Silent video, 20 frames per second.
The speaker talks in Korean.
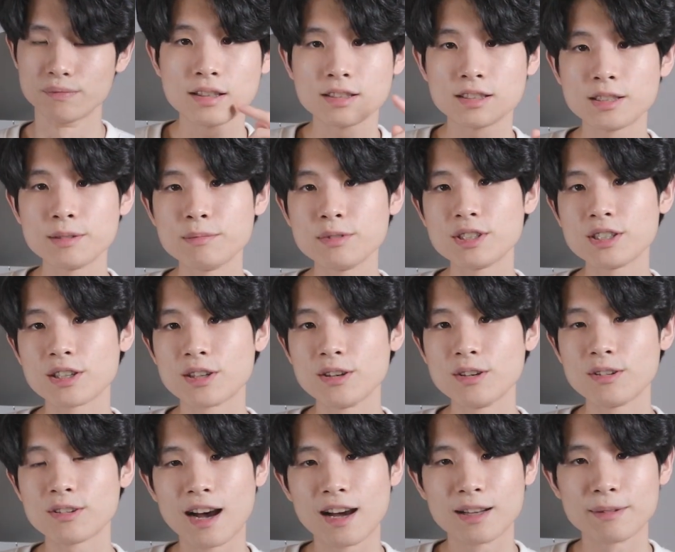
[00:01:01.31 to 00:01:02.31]

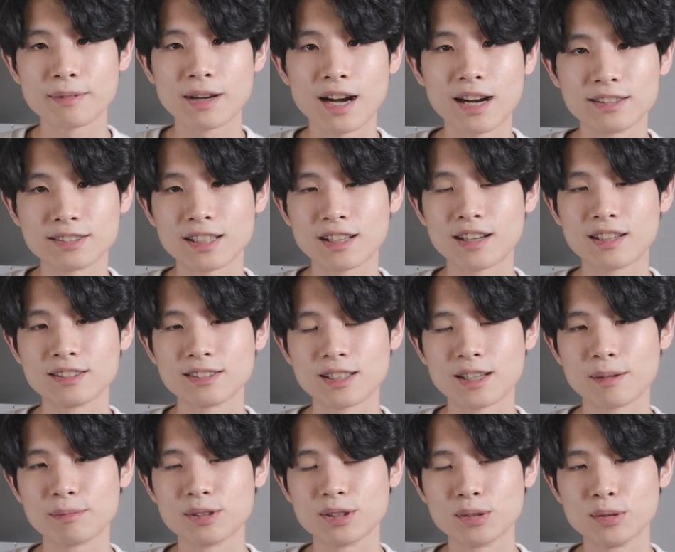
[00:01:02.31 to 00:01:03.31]
심지어 나름 강사라는
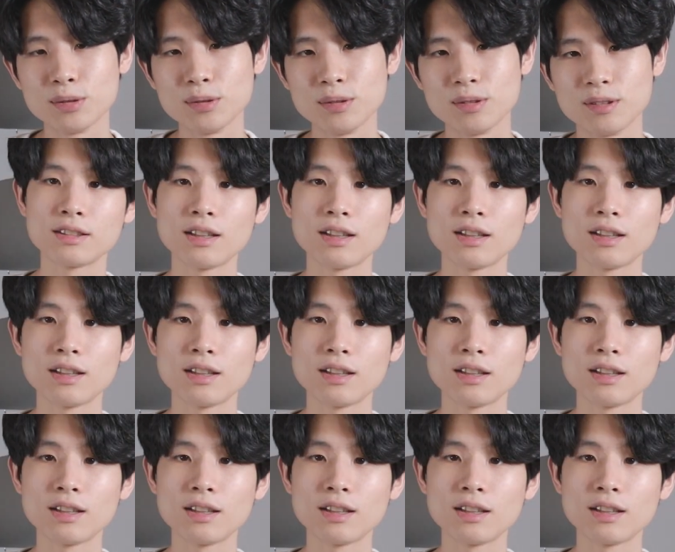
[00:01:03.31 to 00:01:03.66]
사람들도